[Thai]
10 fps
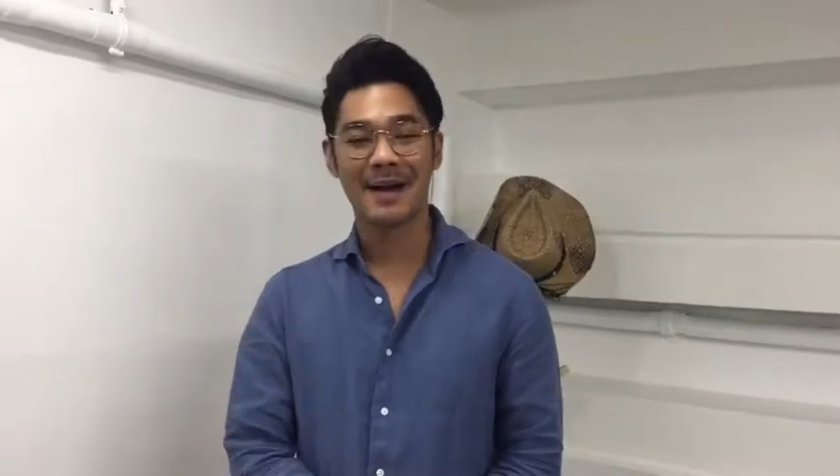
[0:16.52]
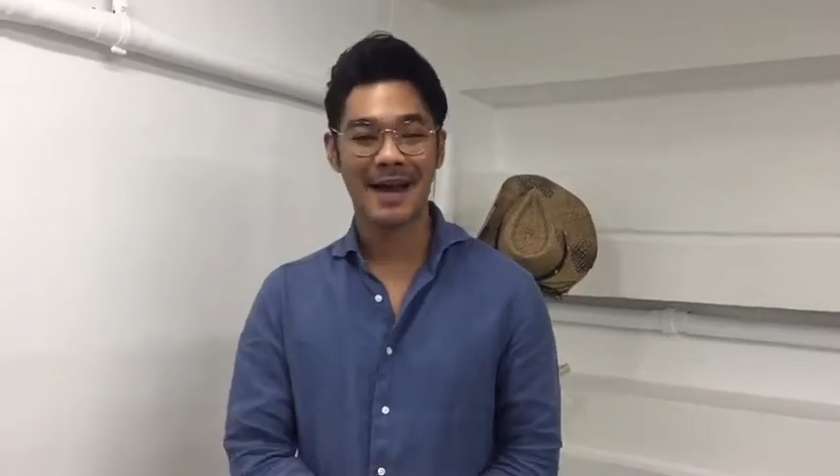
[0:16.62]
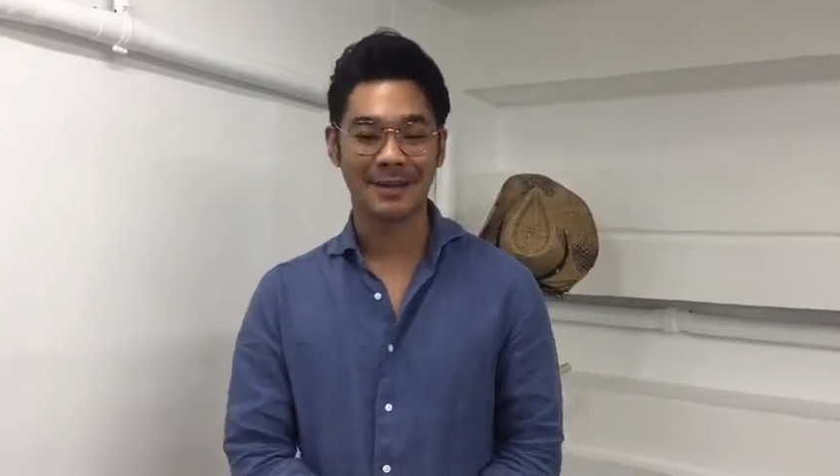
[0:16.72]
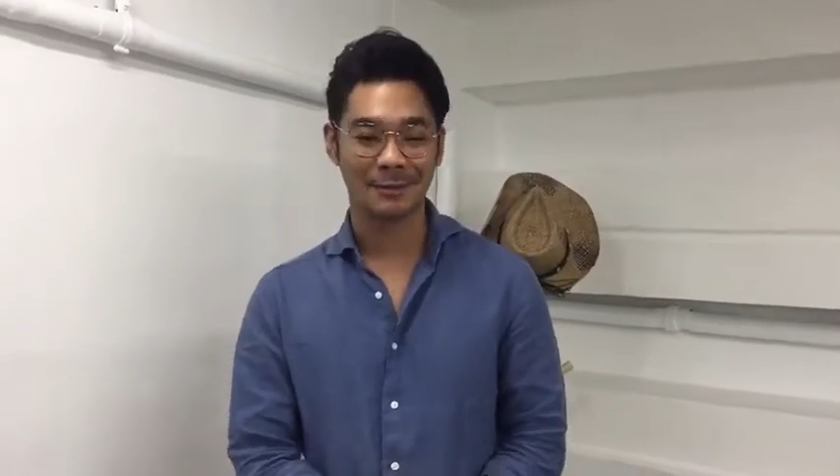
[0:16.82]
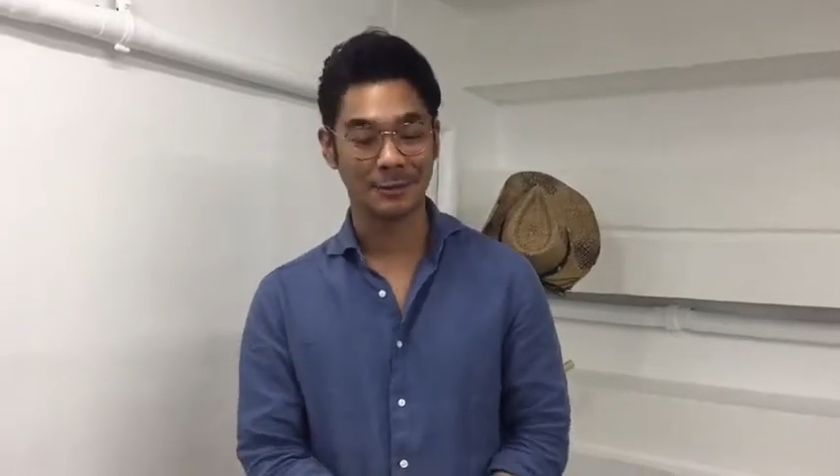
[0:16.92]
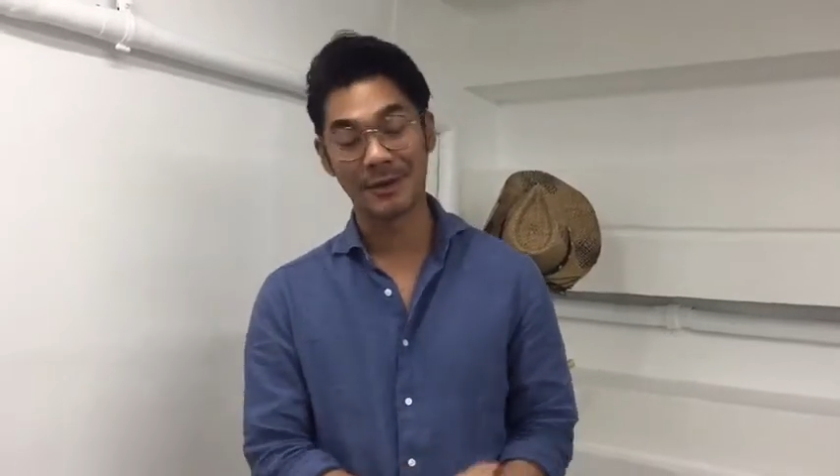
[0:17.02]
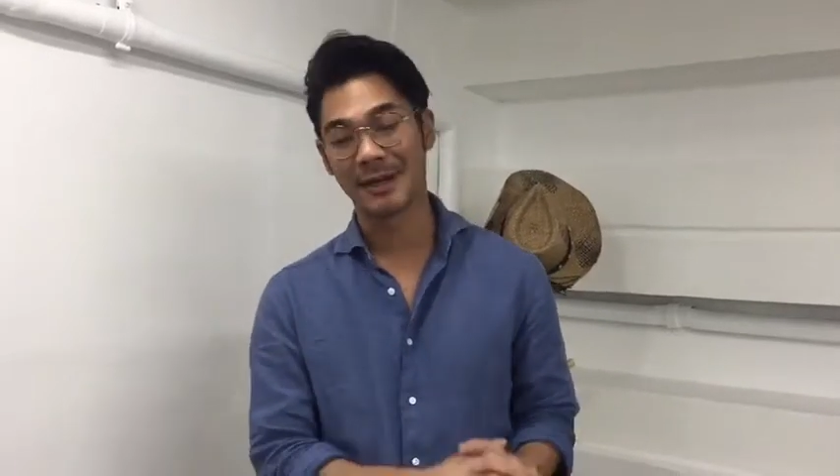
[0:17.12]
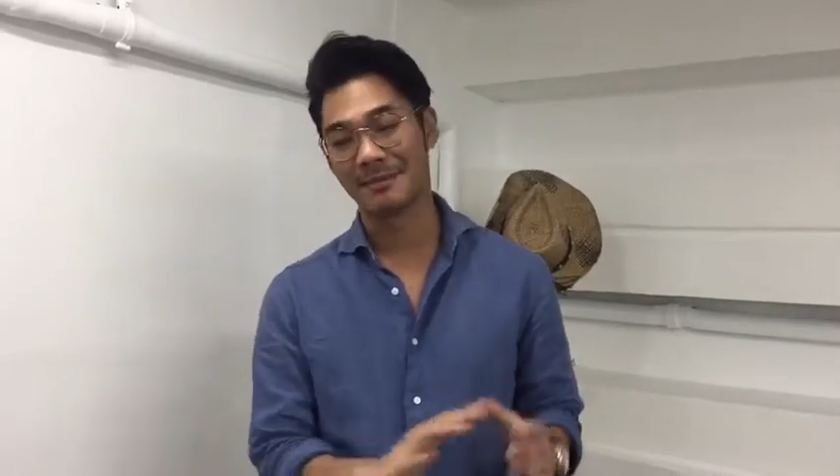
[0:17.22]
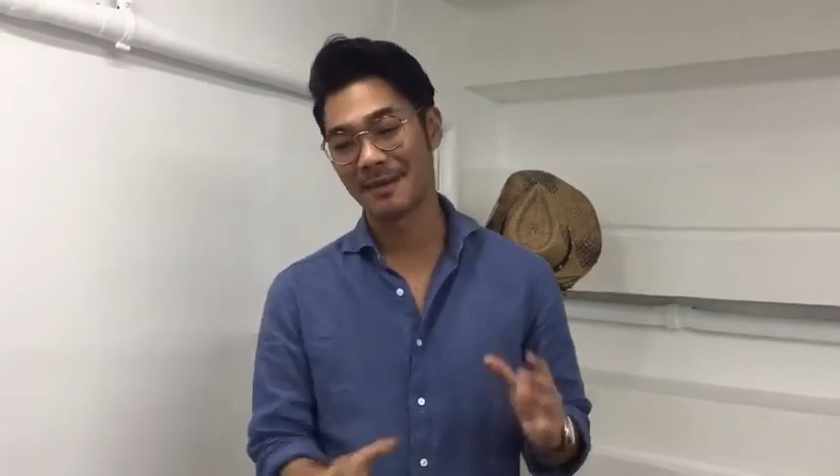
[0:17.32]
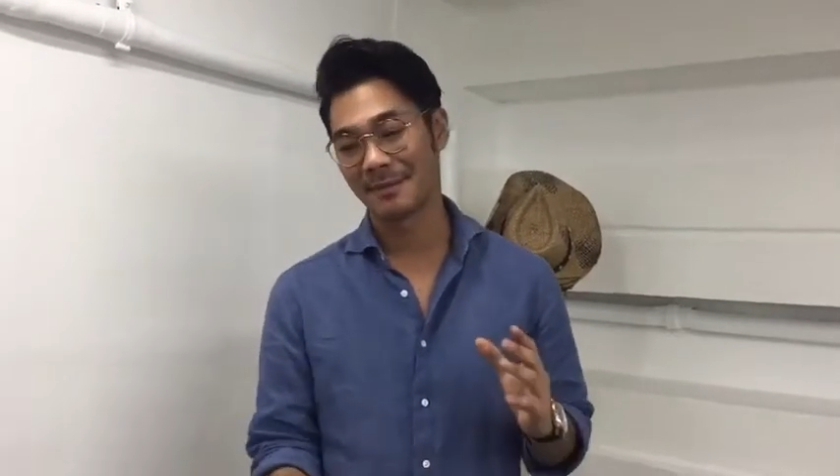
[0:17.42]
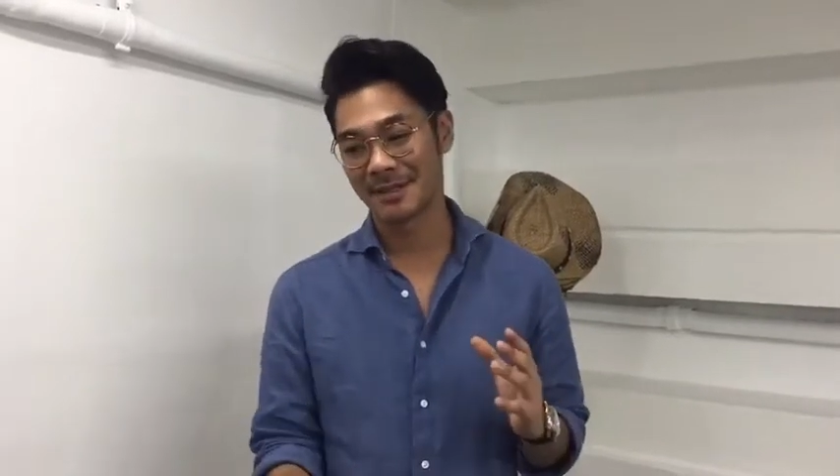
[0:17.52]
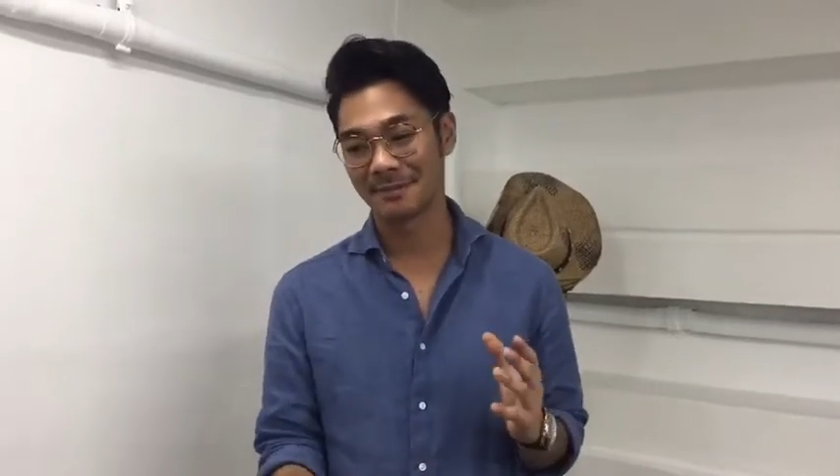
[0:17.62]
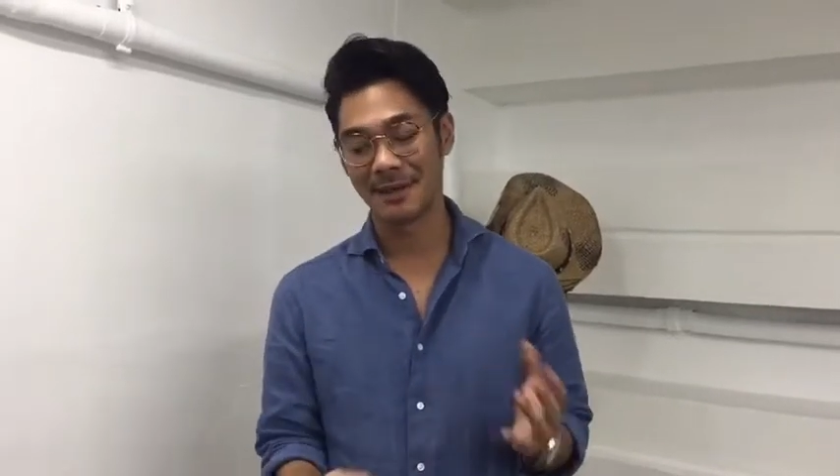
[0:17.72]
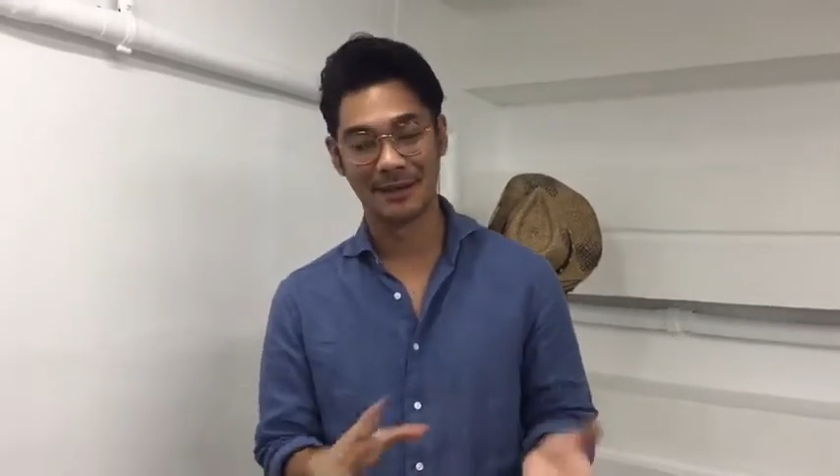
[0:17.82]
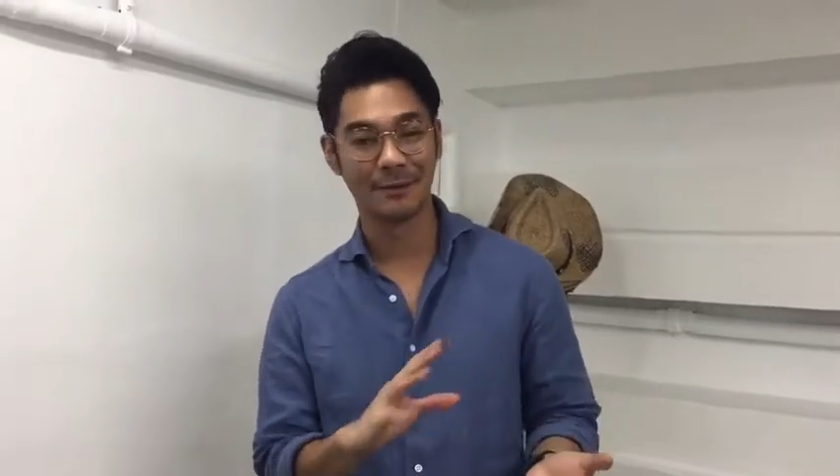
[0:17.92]
มากๆทุกๆอัลบั้มเขาจะ
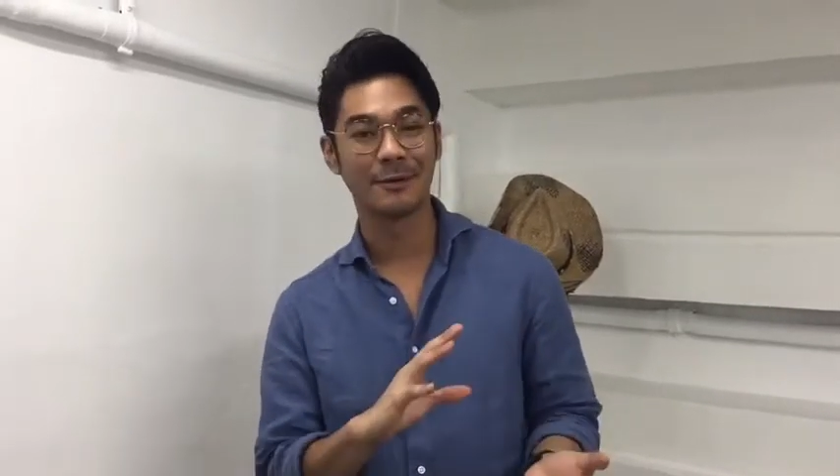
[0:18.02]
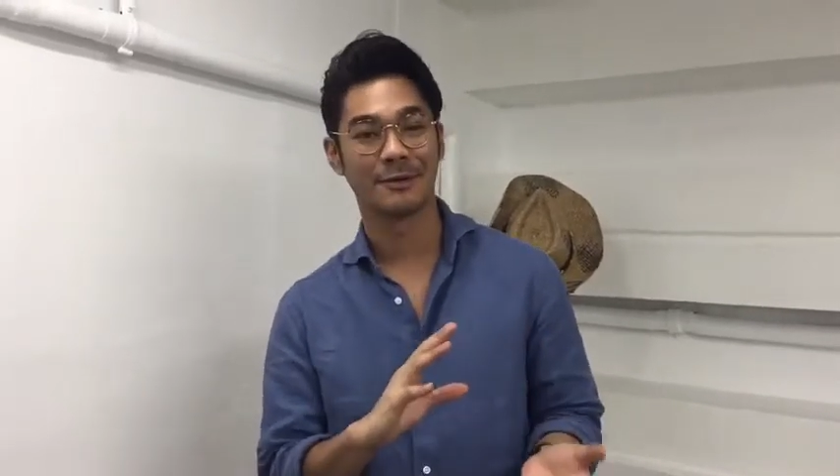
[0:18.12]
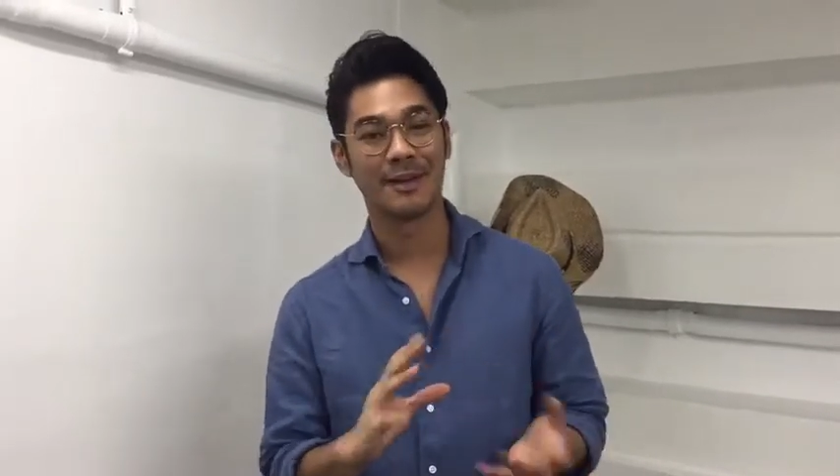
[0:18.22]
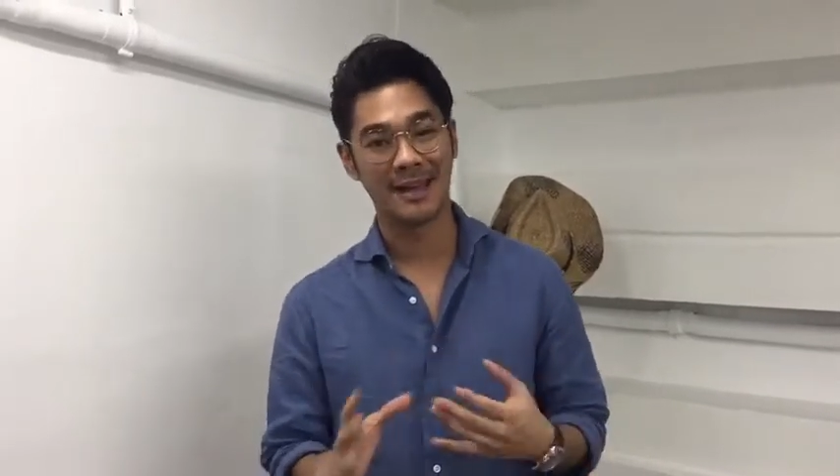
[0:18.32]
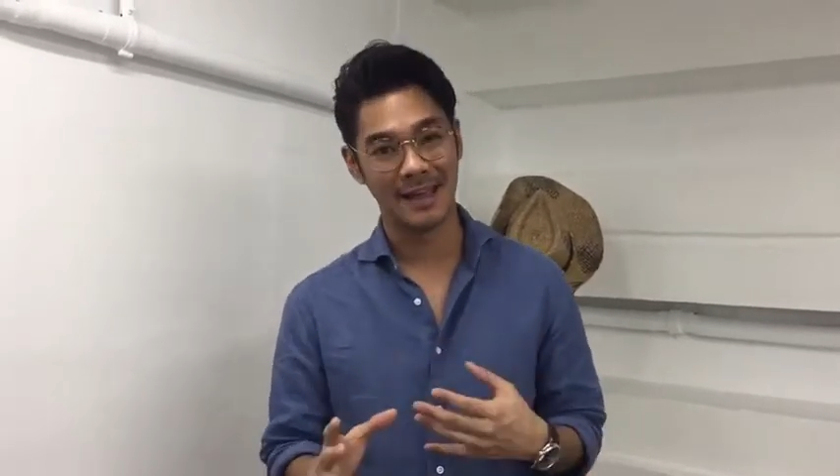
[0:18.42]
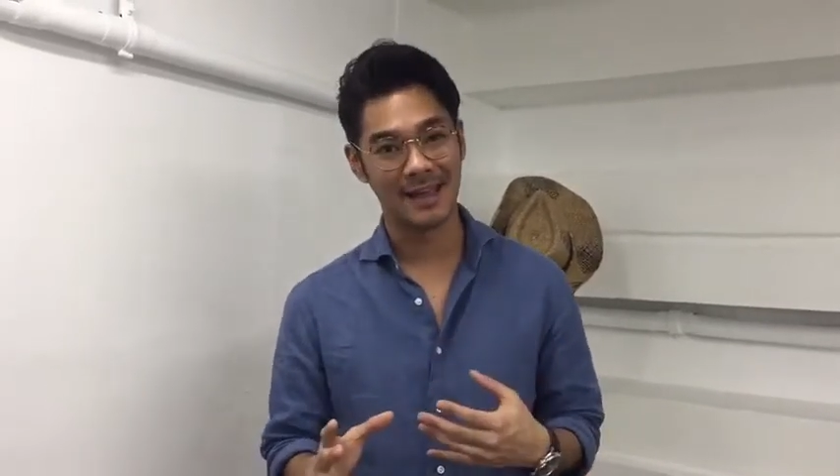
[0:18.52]
เปลี่ยนลุคของตัวเอ